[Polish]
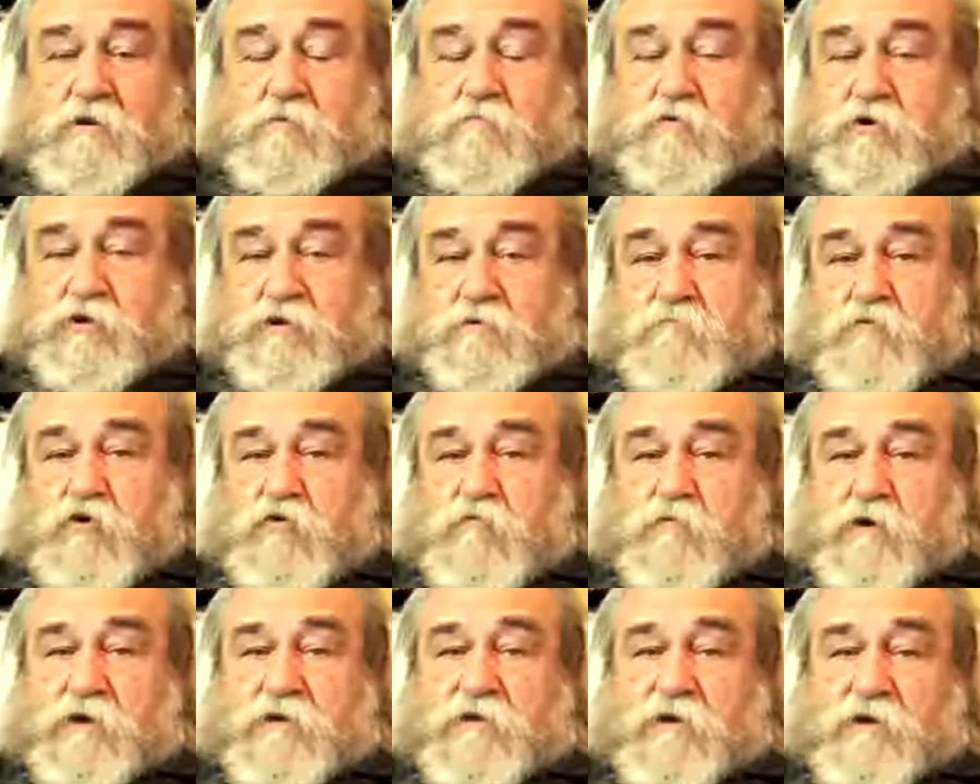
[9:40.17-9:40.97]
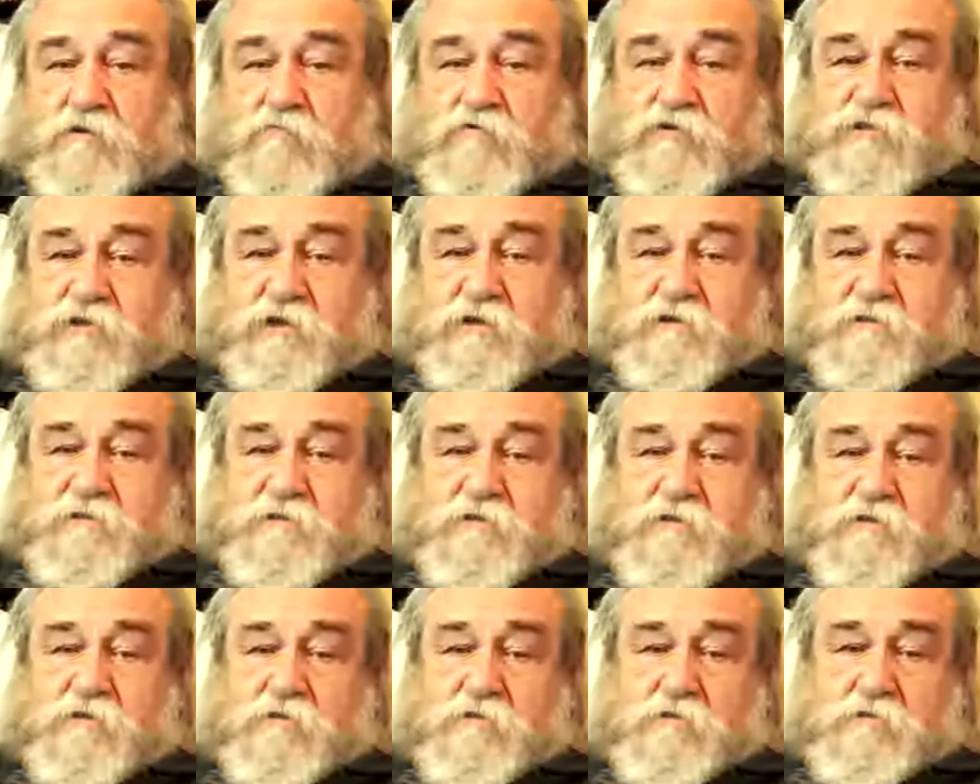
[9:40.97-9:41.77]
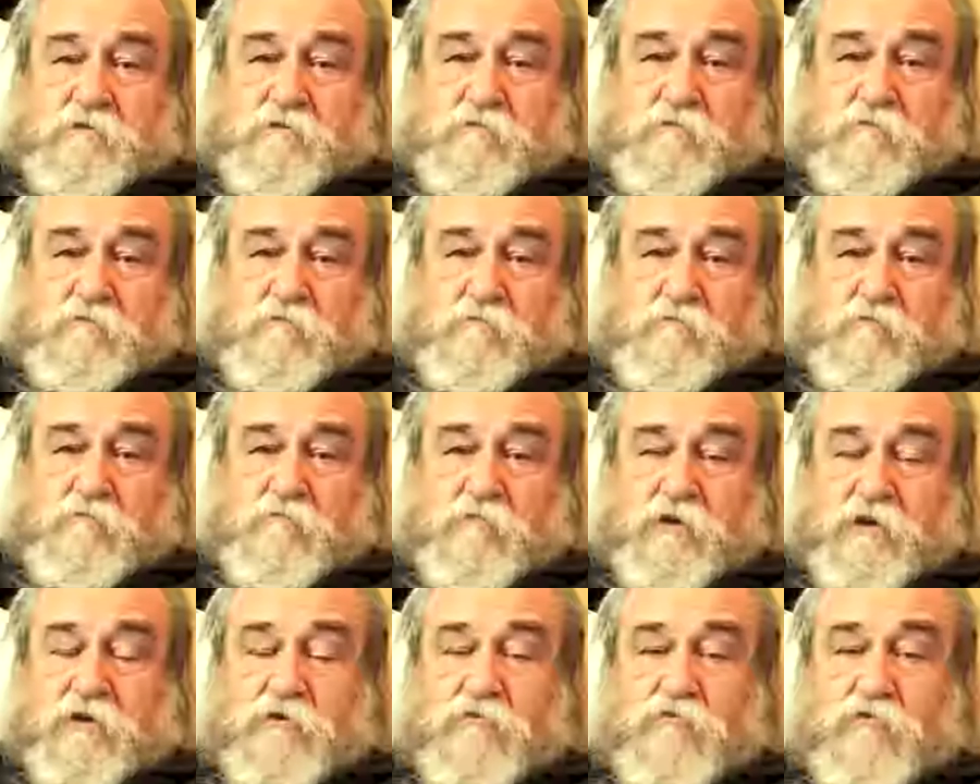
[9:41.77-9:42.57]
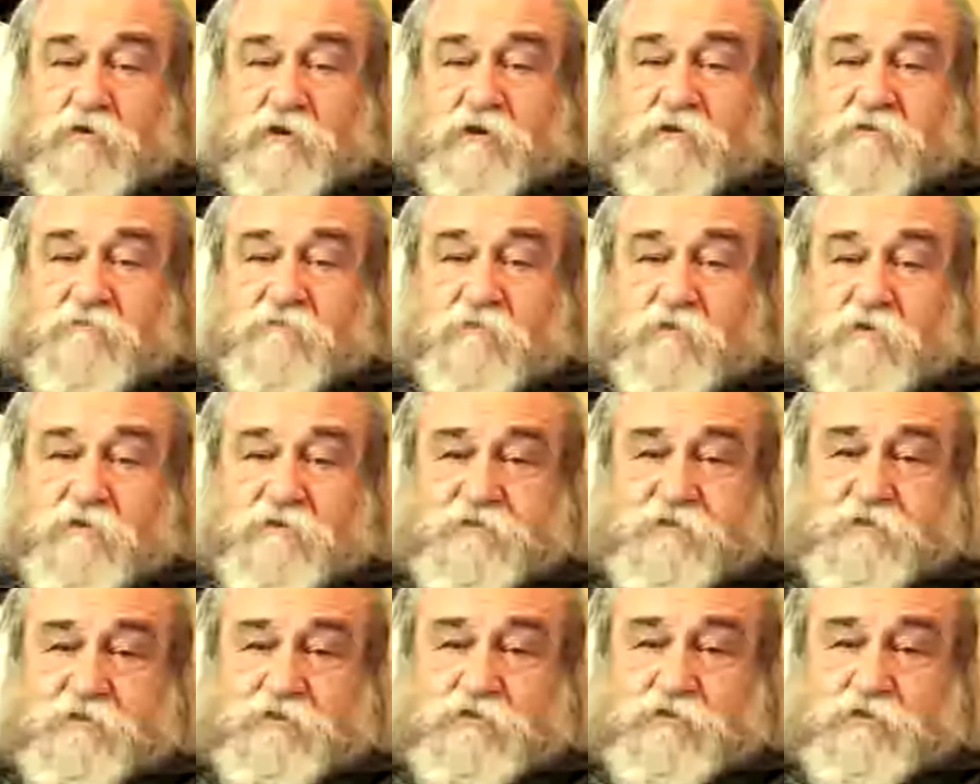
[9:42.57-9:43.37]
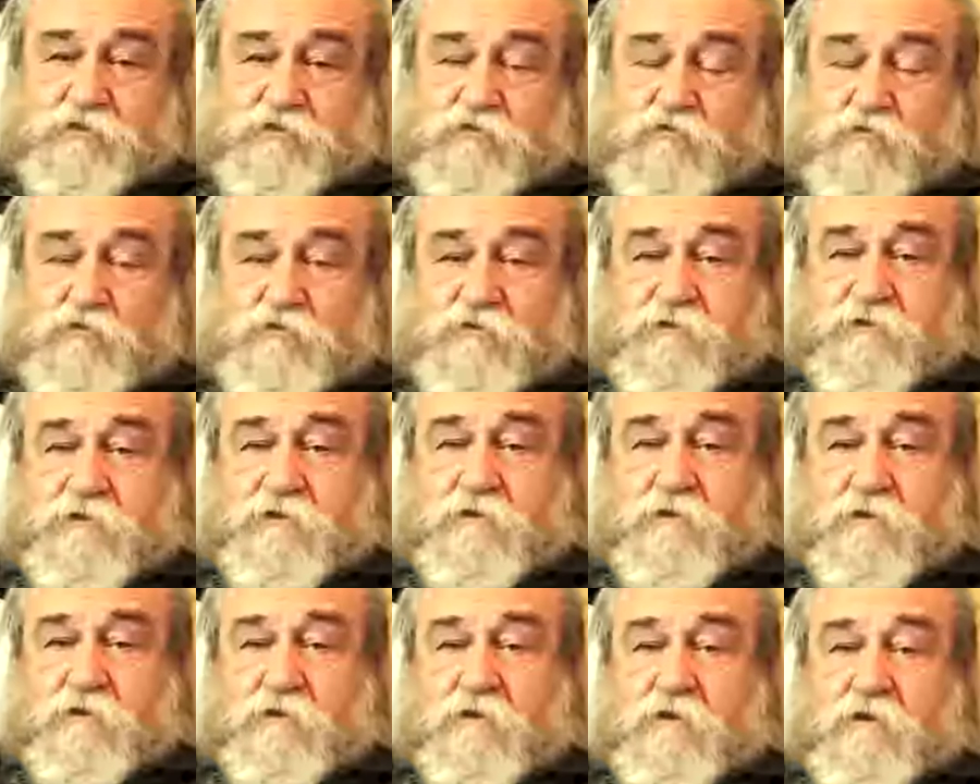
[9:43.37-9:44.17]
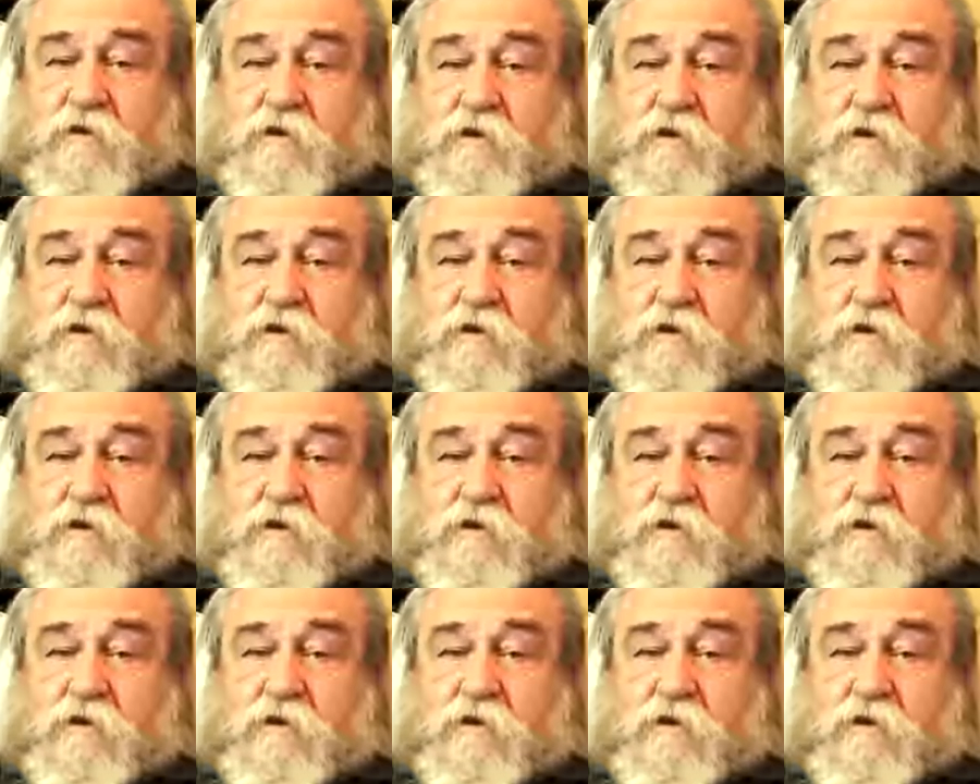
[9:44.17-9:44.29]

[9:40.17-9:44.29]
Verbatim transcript: Potem był pan Jaruzelski, Margules, Wolski czy Słuckin.